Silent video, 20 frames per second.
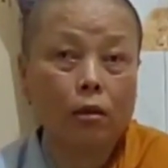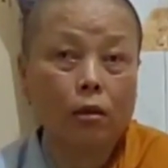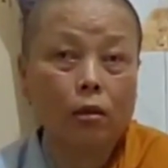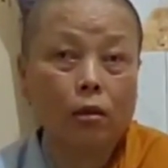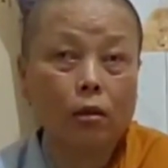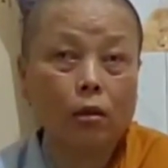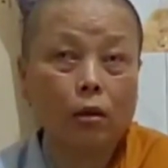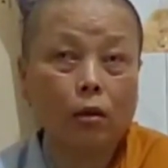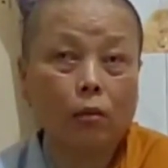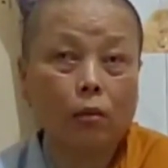
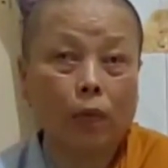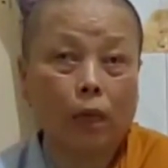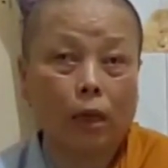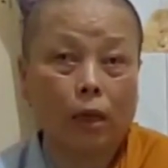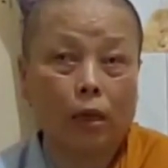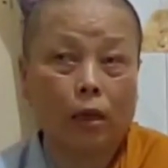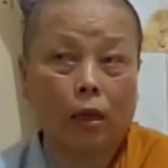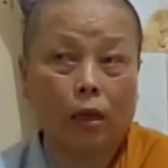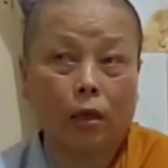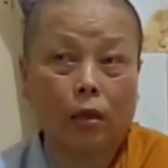Nhưng
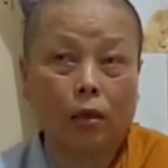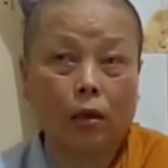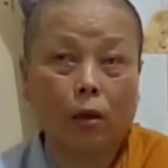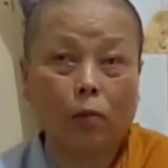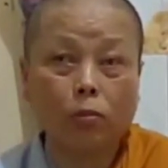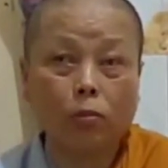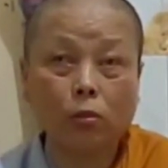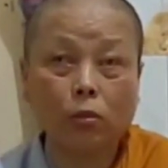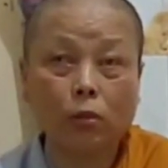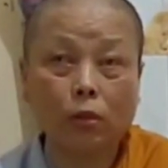mà là
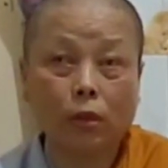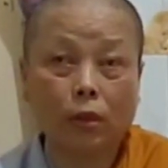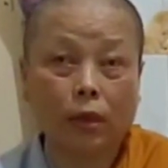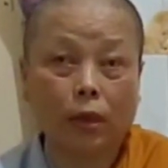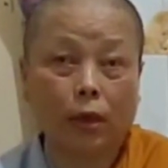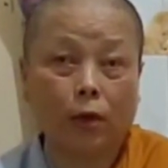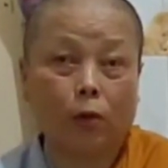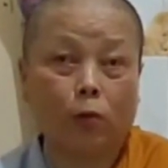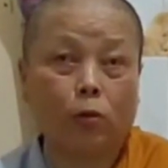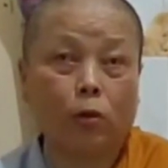không
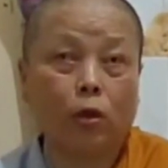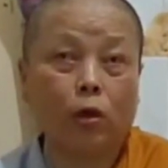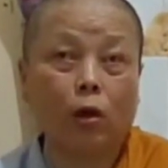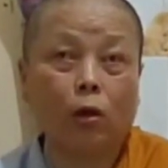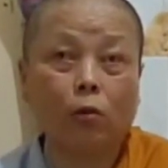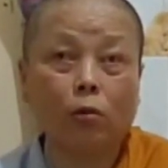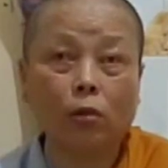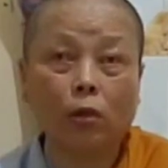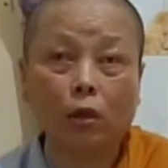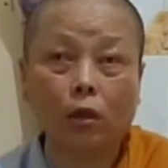chèo chứ
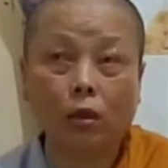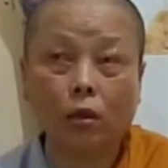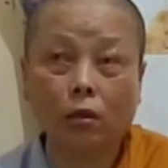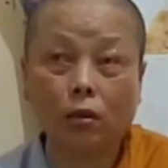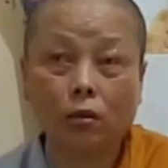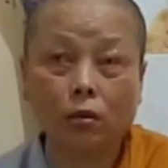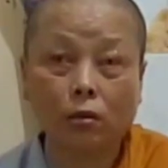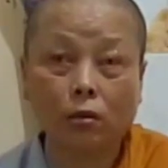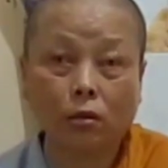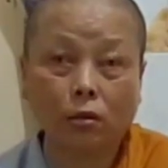không
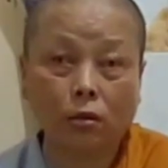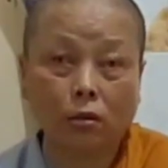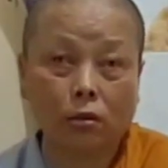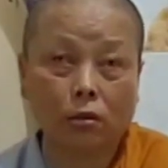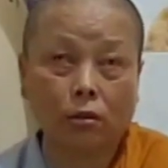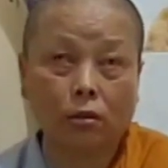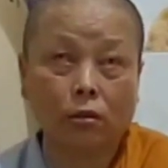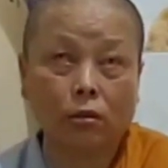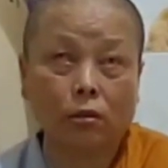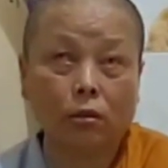
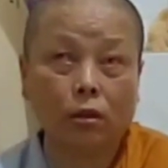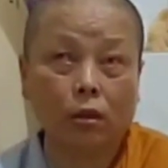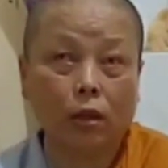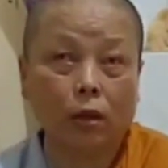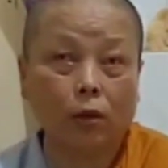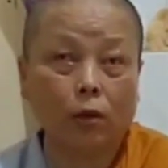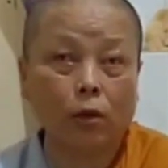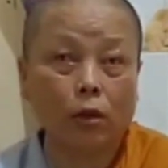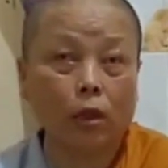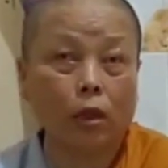
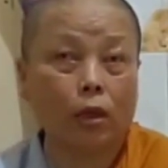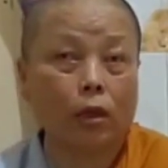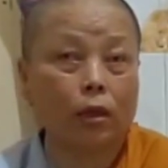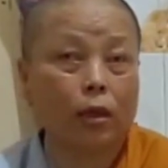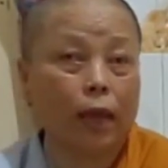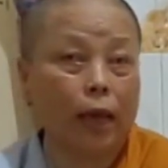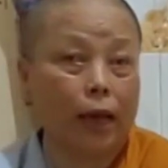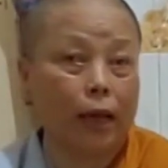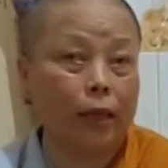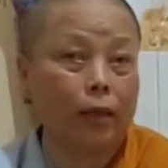có
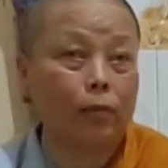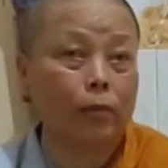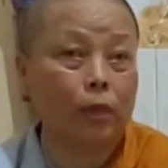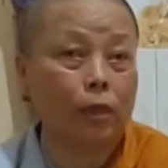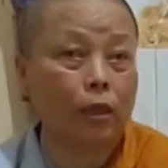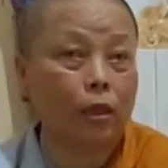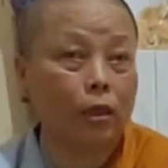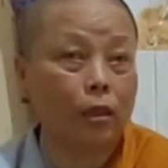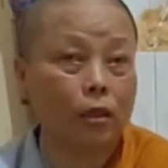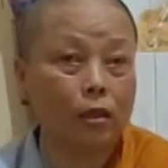thuyền dài mà
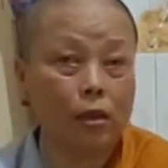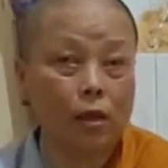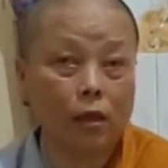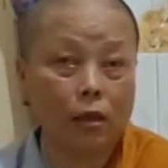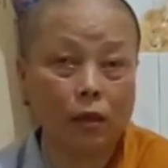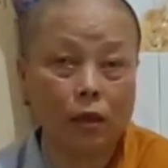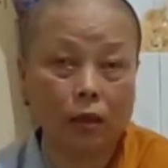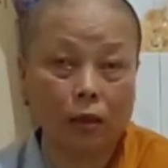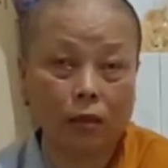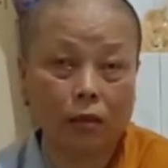gì hết
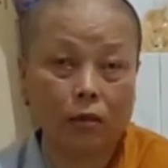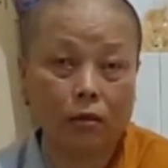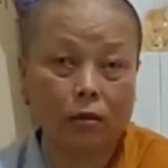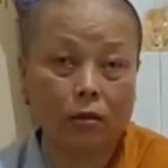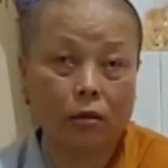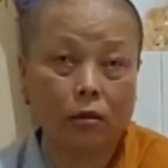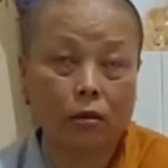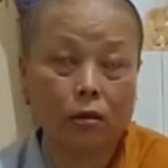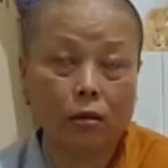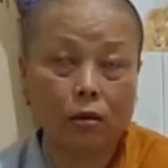trơn á,
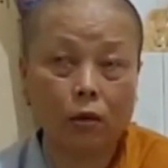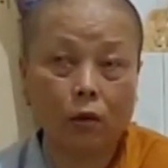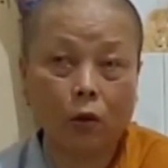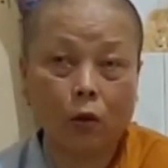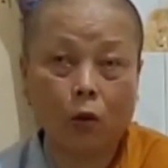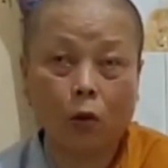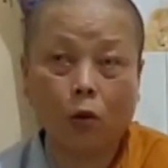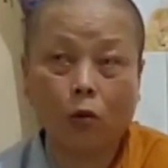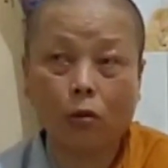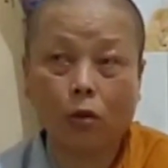dạ.
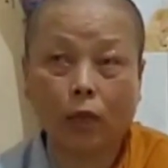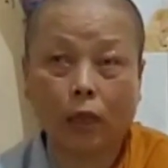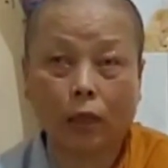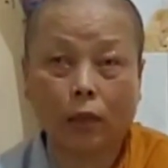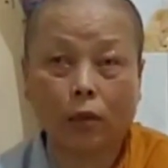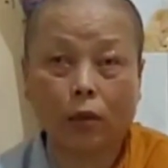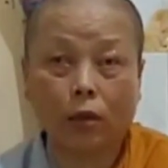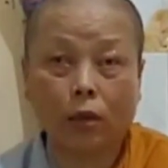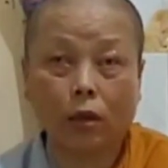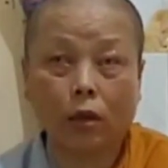Đó cô không
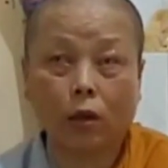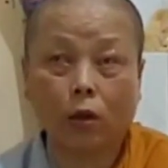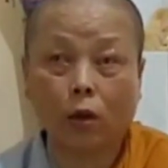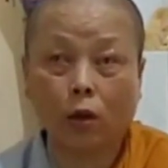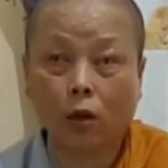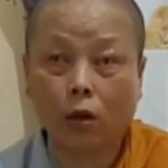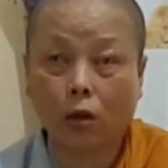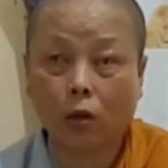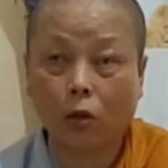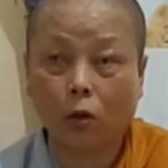gành những cái
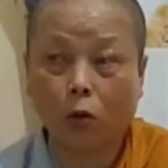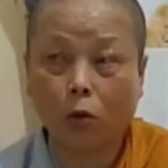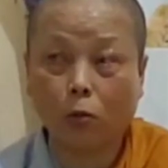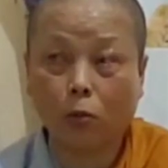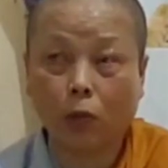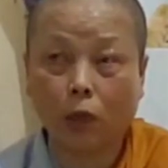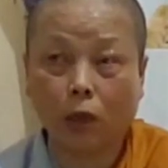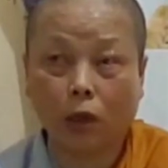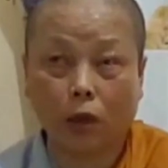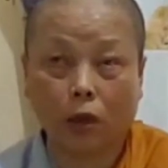đó, cô
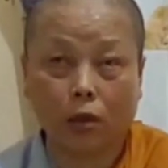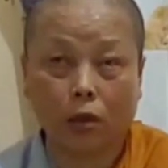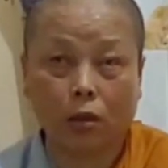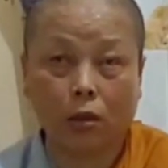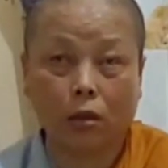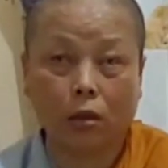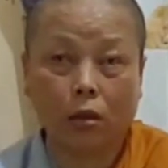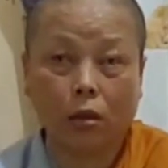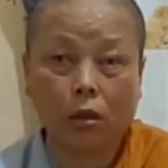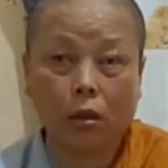không biết rồi.
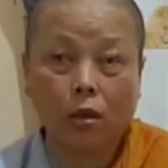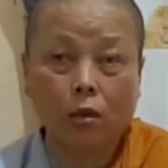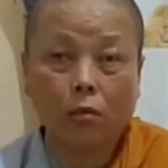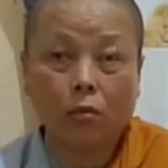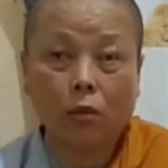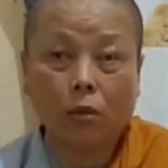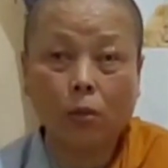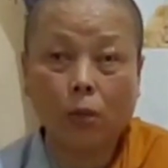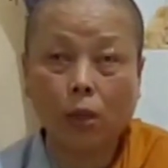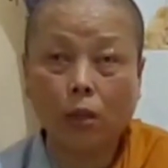
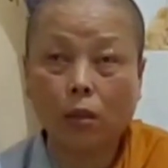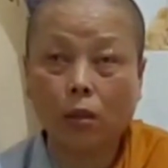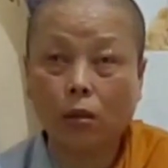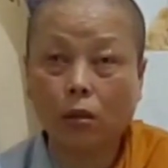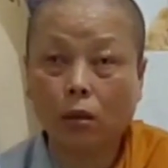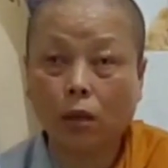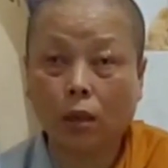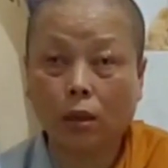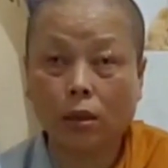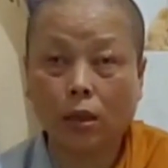Mà binh
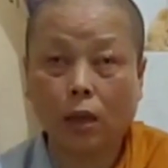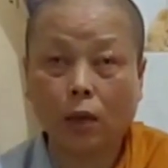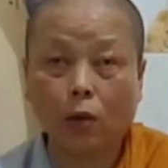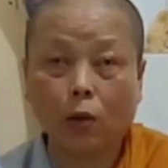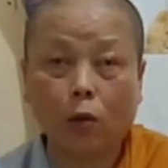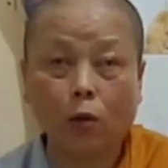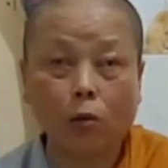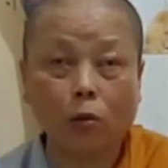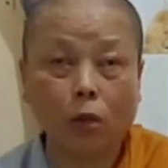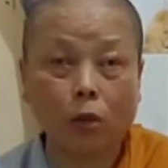tướng là sao
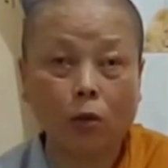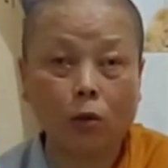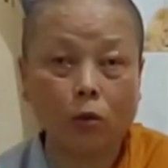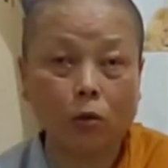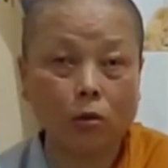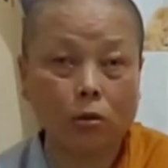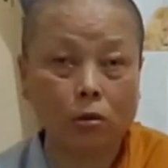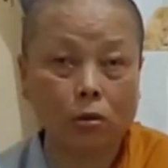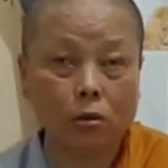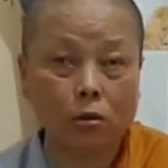cô không hiểu
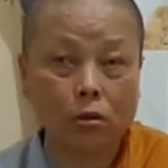luôn.